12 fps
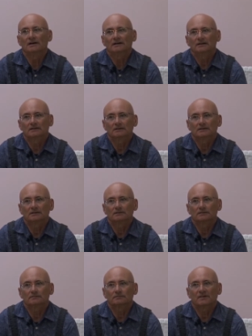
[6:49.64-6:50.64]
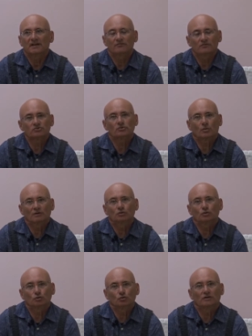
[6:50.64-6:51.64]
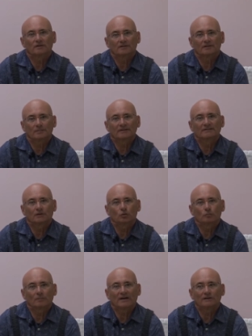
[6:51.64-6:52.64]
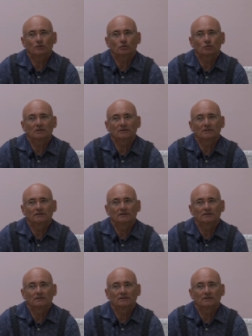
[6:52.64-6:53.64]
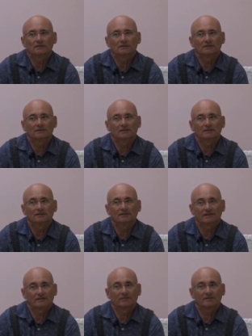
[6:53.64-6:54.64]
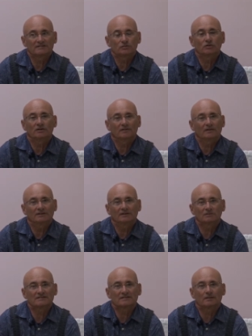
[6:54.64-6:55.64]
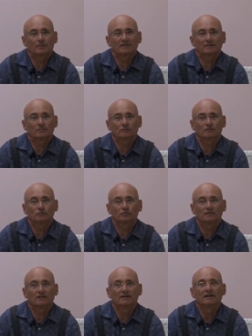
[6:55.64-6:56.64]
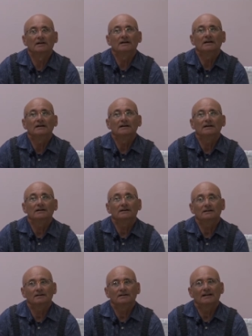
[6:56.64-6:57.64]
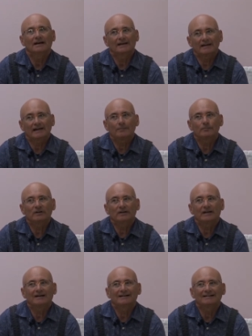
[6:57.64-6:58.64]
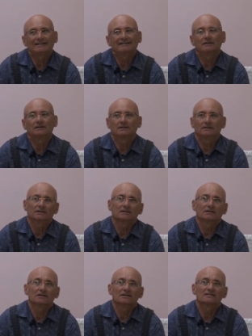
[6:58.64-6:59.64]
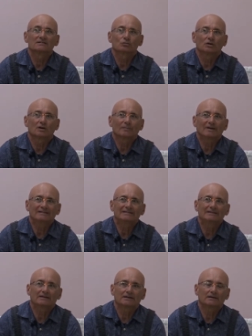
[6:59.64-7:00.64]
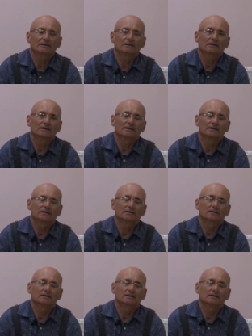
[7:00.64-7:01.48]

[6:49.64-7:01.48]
e invece quando le tocchi veramente con mano eh, le riflessioni diventano estremamente profonde. Eh, la Calabria eh, sicuramente eh,